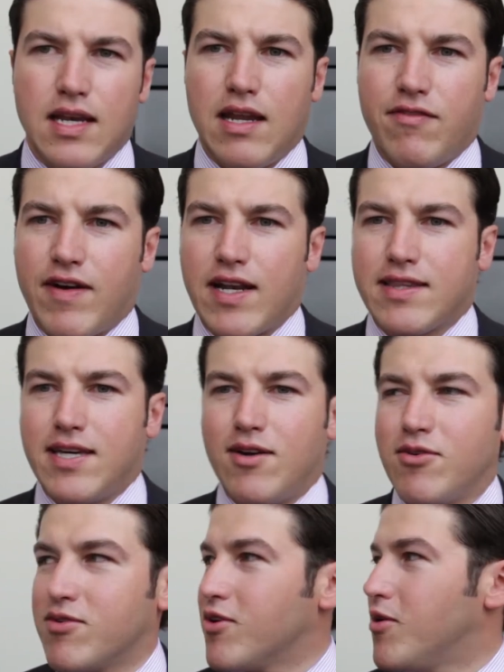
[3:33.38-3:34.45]
Le falta
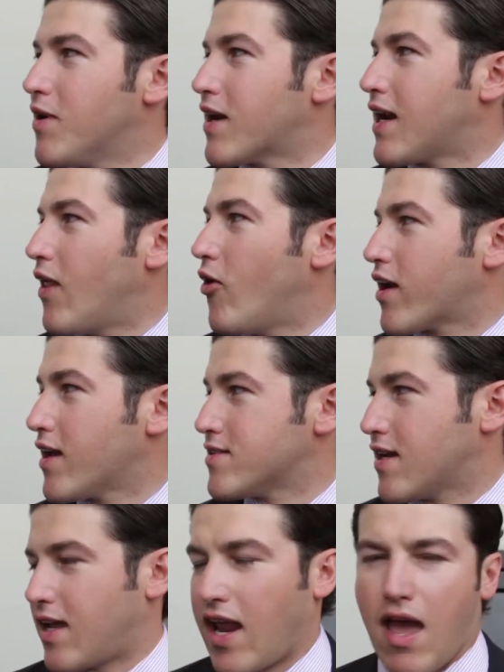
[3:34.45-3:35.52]
un gobernador que
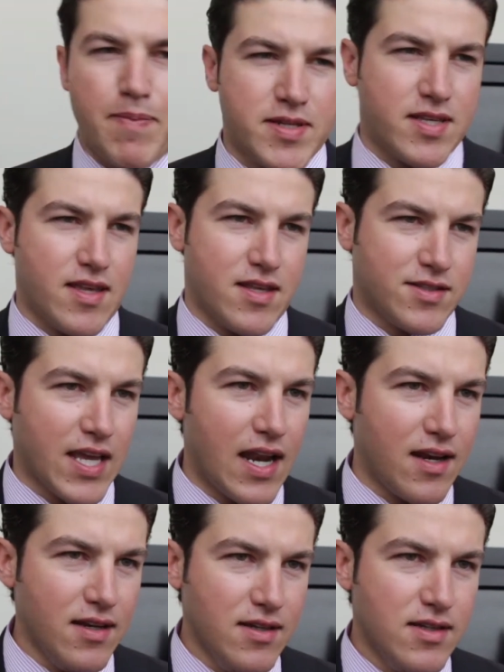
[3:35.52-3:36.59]
se creía presidencial.
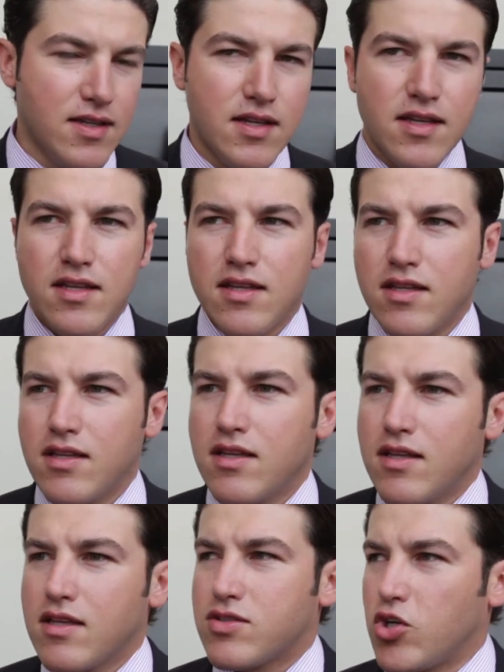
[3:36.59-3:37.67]
Visión, ¿no?
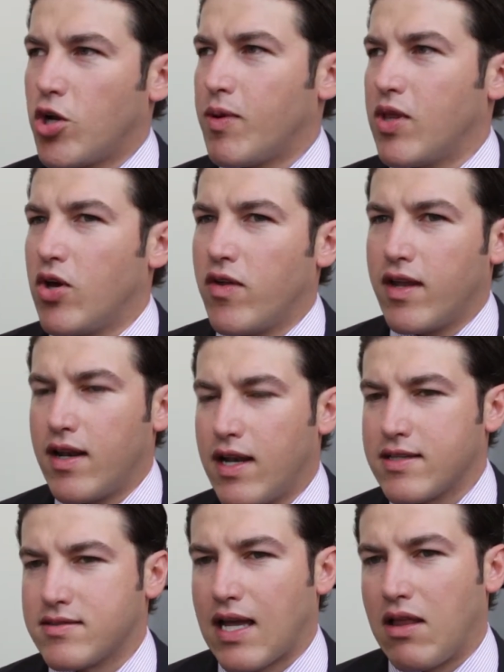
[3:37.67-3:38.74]
Se olvidó del
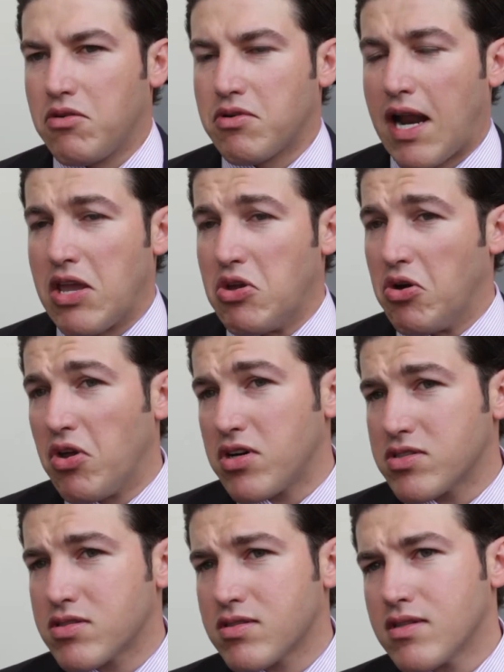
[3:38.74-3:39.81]
estado un año o
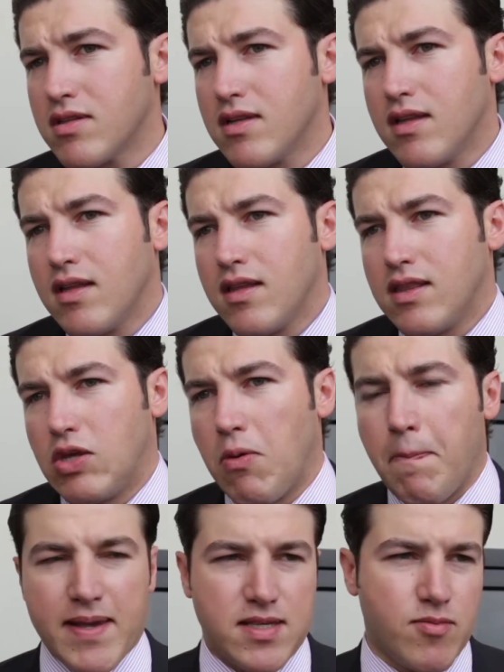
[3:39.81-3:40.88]
dos, de
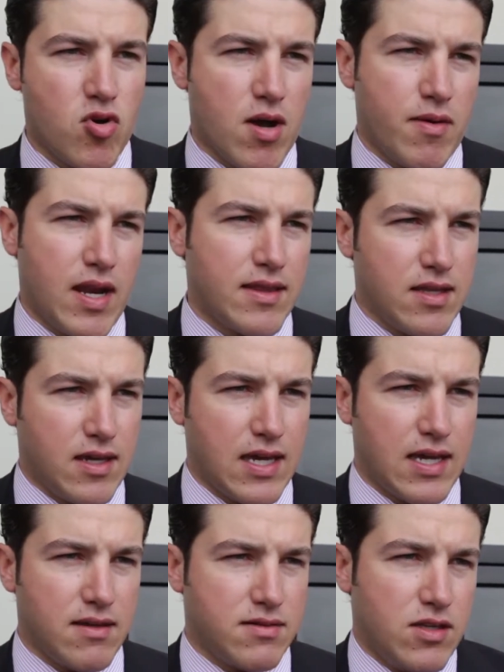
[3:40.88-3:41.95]
un pésimo gabinete que
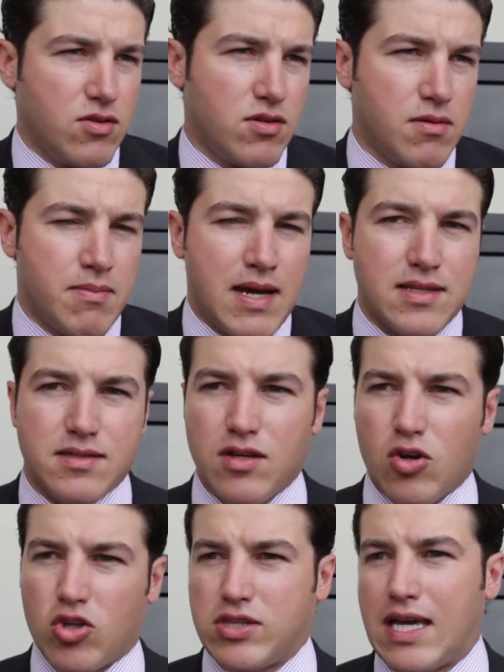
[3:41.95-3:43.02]
ha sido el más
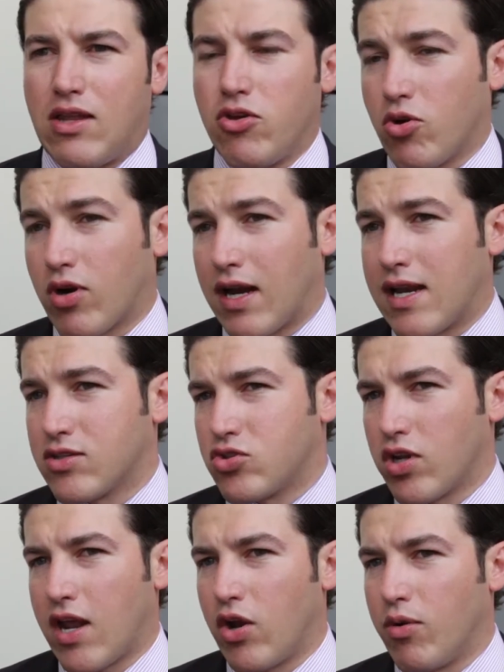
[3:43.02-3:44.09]
rotado yo creo que en la
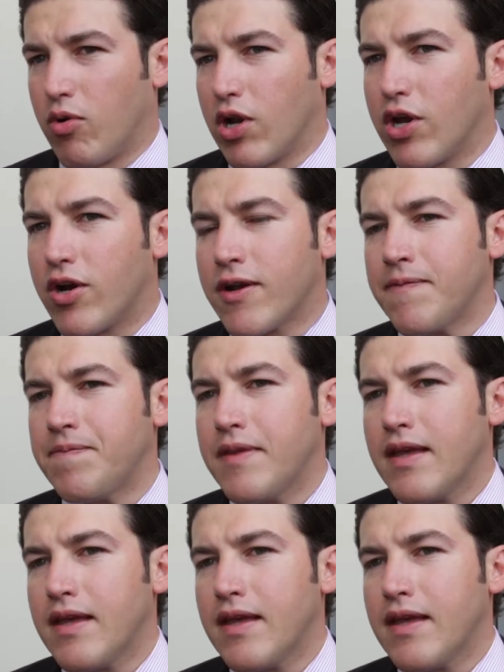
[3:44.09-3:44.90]
historia de Nuevo León.